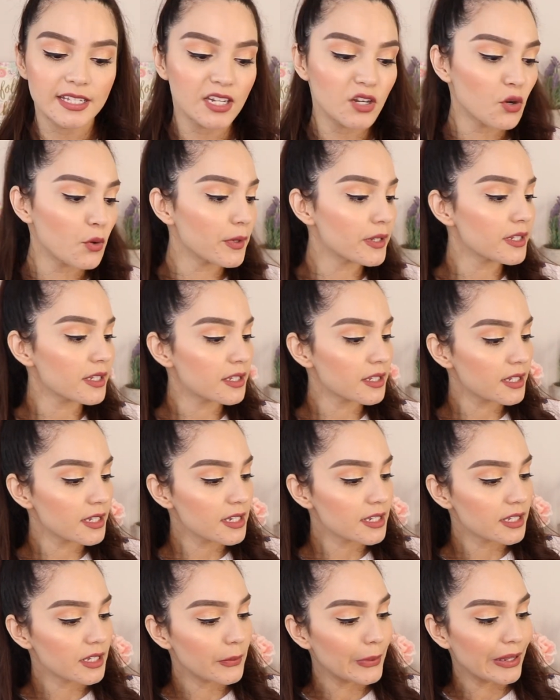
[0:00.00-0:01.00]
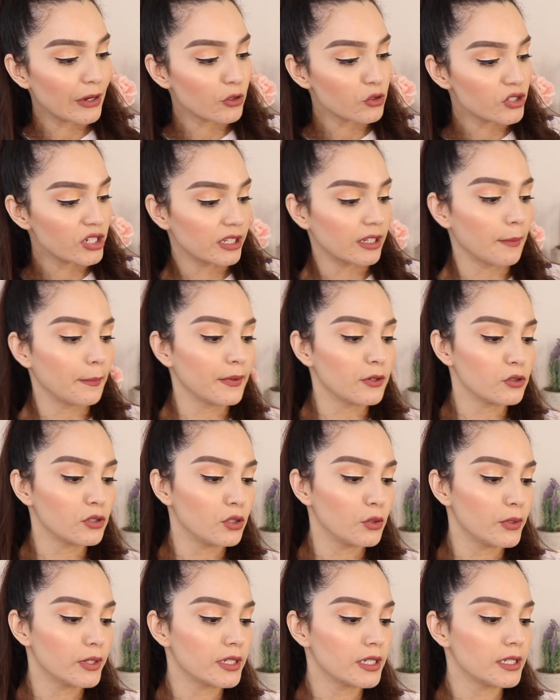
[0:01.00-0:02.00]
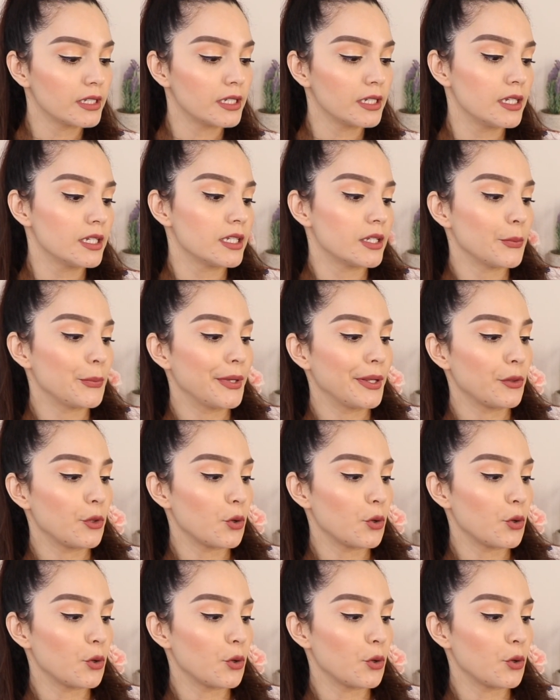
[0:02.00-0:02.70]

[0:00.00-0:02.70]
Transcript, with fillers: Si lo ves así, se ve rosita, pero si lo ves así, se ve